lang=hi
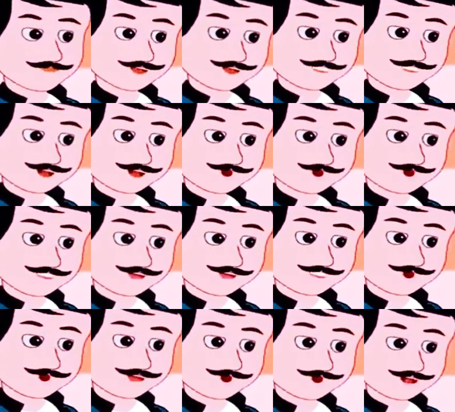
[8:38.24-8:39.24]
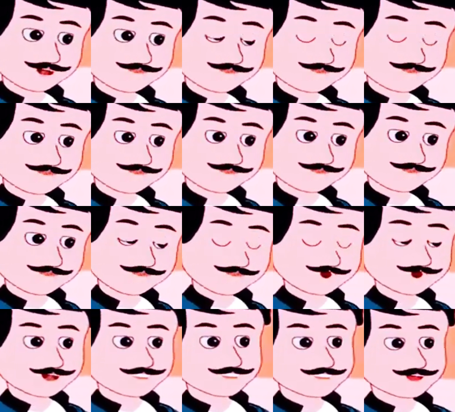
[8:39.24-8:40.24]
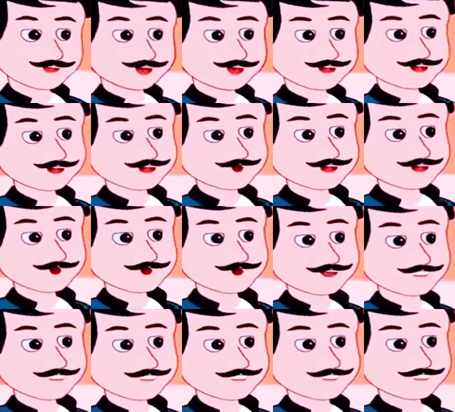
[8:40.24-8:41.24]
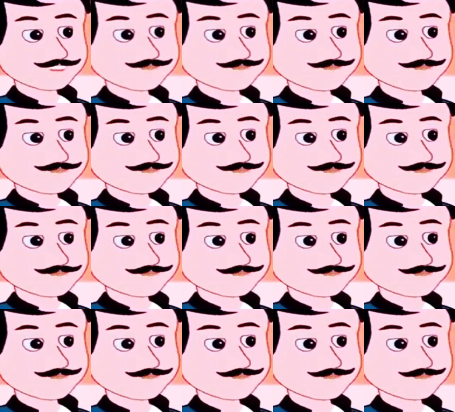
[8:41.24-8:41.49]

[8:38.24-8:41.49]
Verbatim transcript: अरे जाने देना माँ मुझे एक बात समझ में आ गई है